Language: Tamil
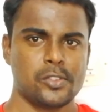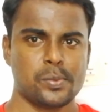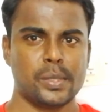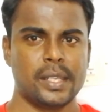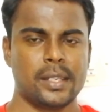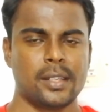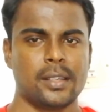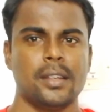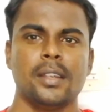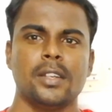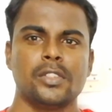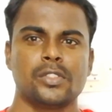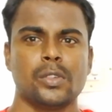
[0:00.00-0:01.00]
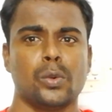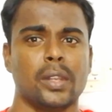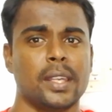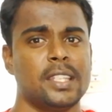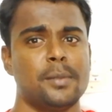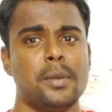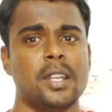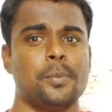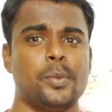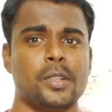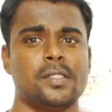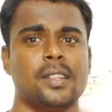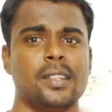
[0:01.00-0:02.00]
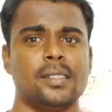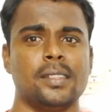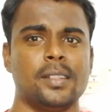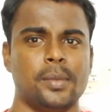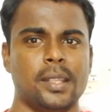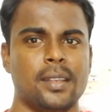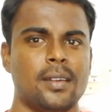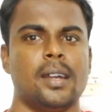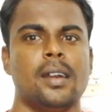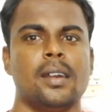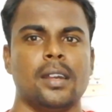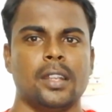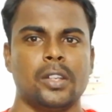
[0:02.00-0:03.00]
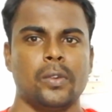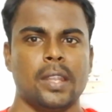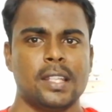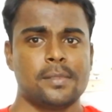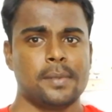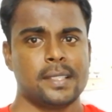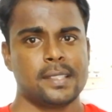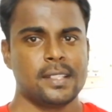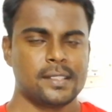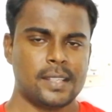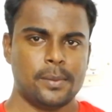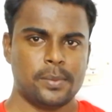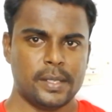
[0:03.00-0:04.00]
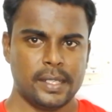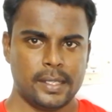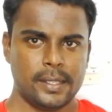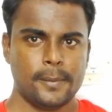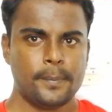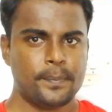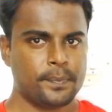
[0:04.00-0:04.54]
யூஸ் பண்ணிகிட்ருக்கேன் ஸோ உங்களுக்கு இந்த மாதிரி பிரச்சனை இருந்தது அப்படின்னா டூயல் ஸ்பேஸை இன்ஸ்டால் பண்ணிவிட்டு